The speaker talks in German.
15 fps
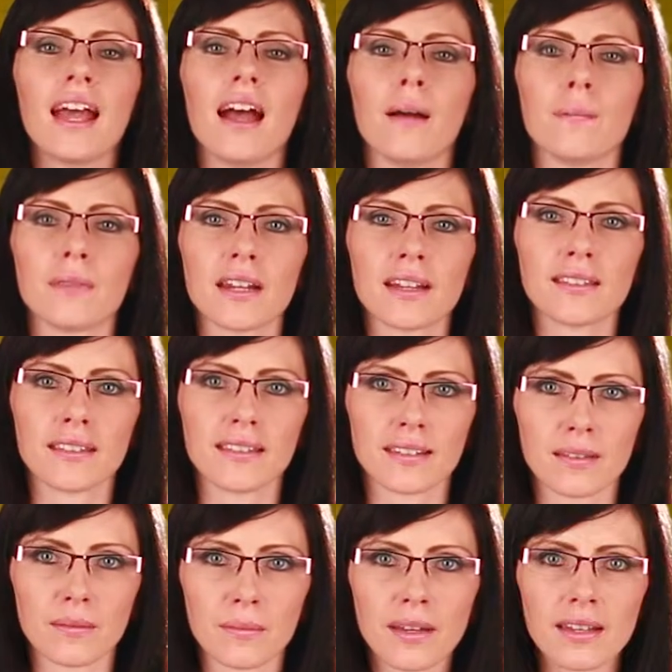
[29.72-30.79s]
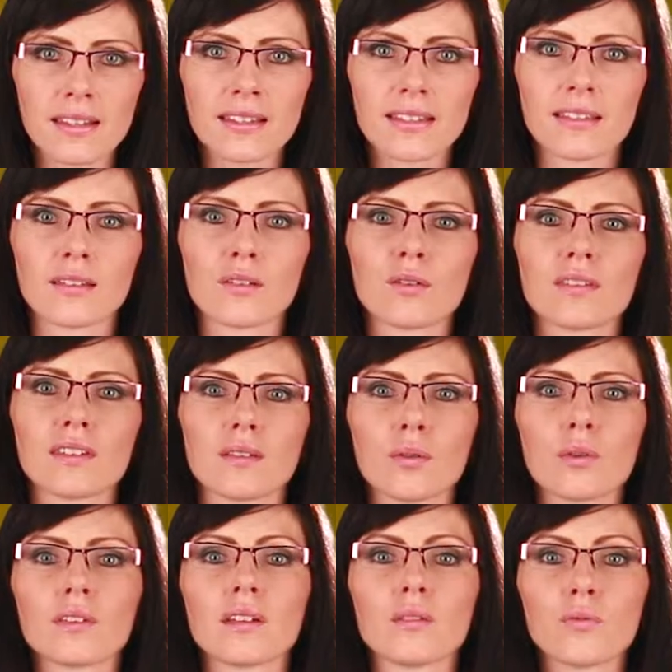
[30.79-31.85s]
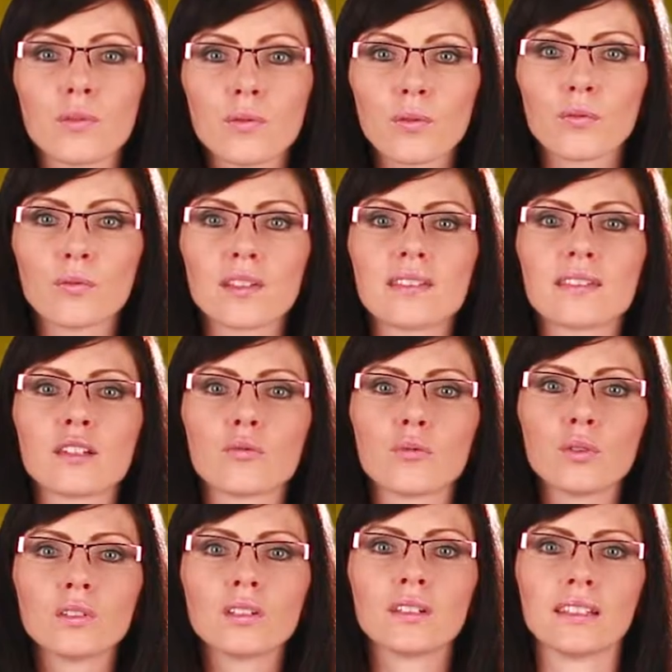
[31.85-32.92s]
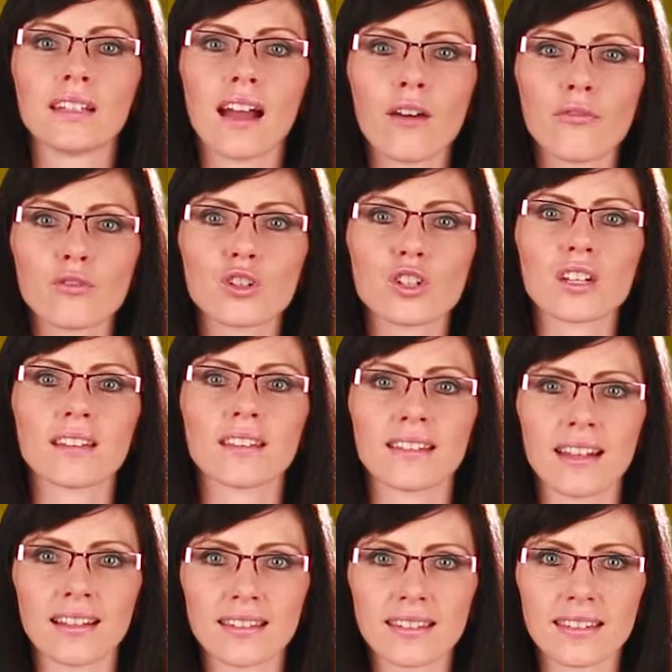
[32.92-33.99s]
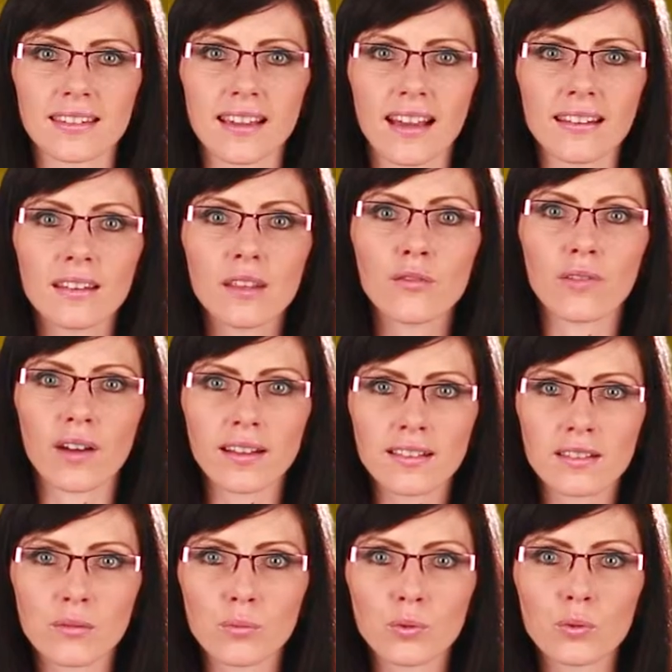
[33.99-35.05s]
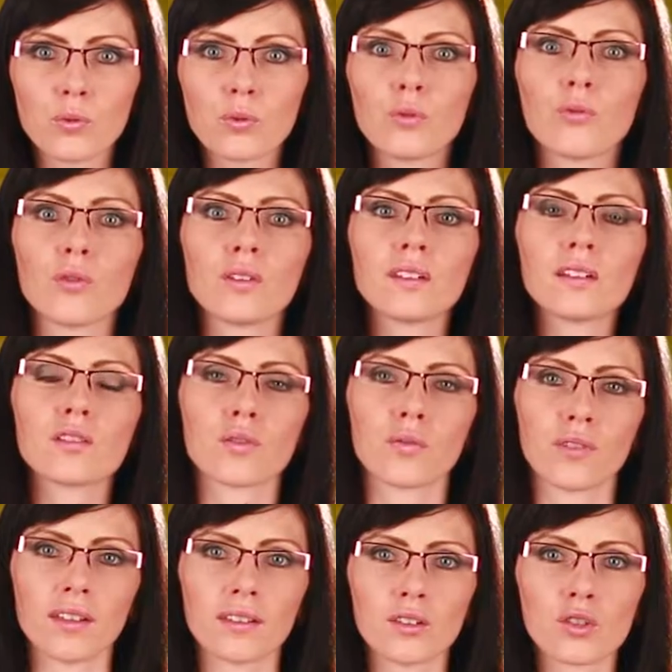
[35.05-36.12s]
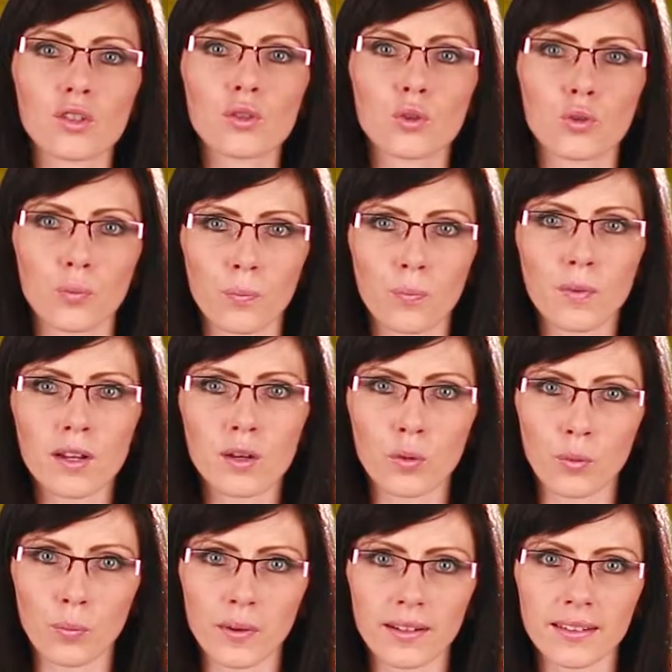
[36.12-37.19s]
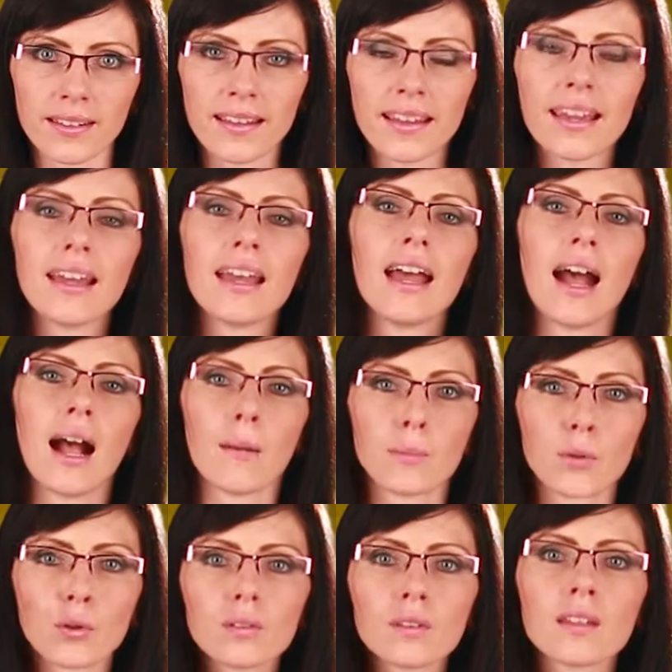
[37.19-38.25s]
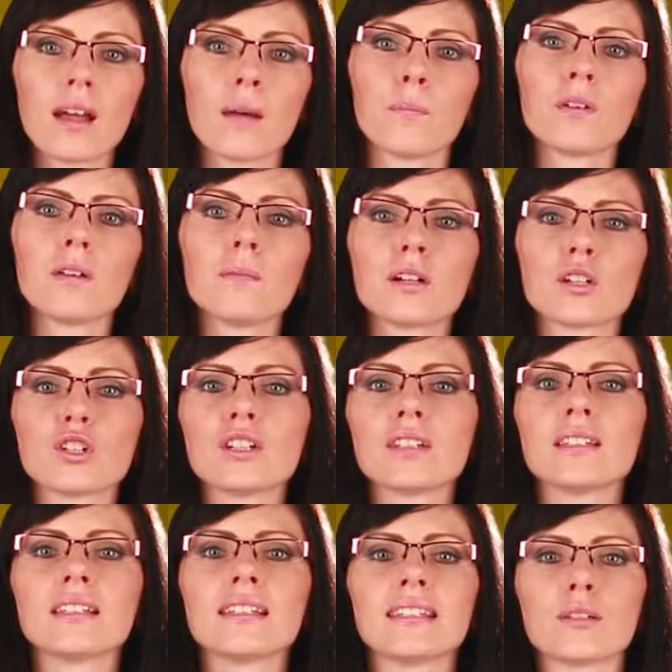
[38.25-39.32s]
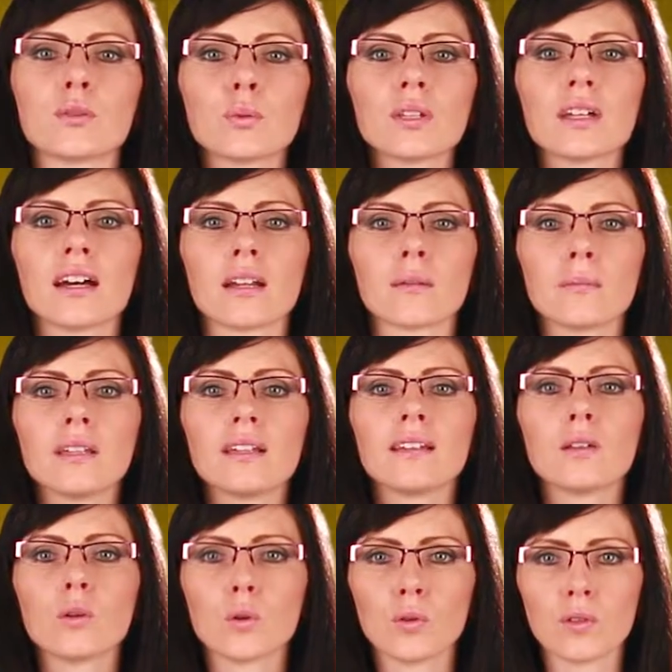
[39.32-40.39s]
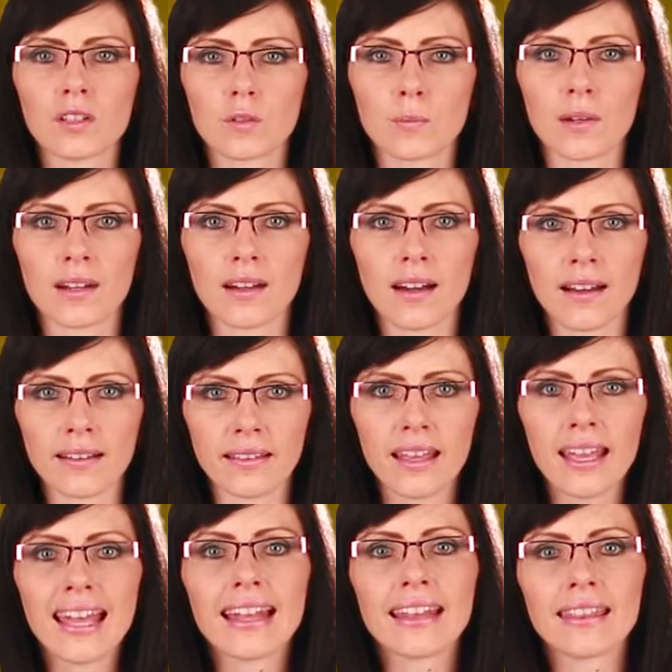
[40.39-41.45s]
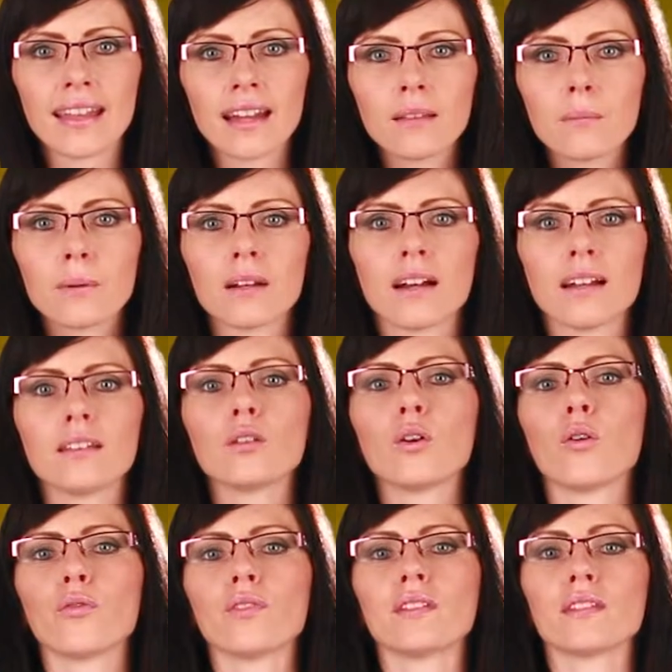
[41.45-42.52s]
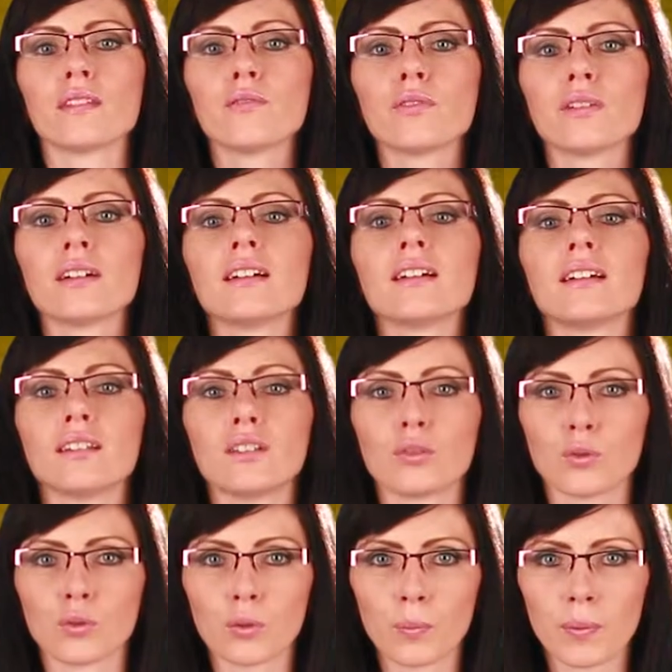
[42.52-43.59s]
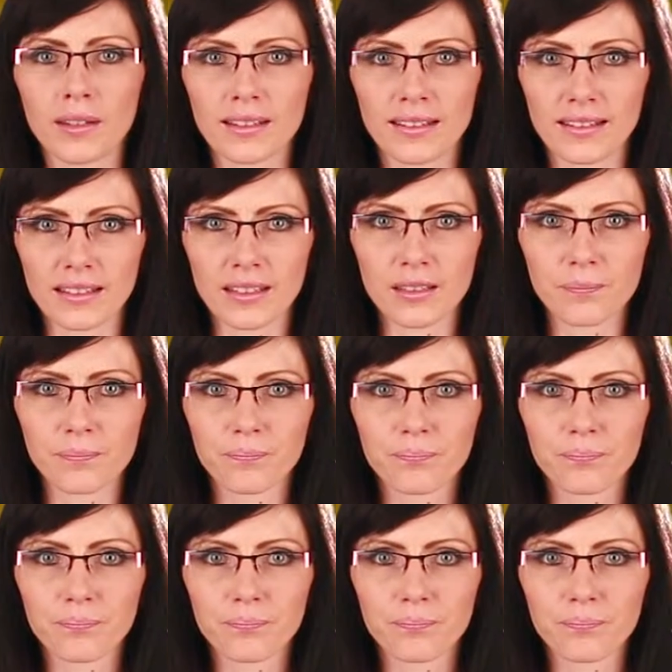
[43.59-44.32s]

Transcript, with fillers: Am 30. März 1945 wurde die Hafenstadt Danzig an der Weichselmündung von den sowjetischen Truppen erobert. Am 9. April marschierte die Rote Armee in Königsberg ein. Dann begann die Offensive Richtung Berlin.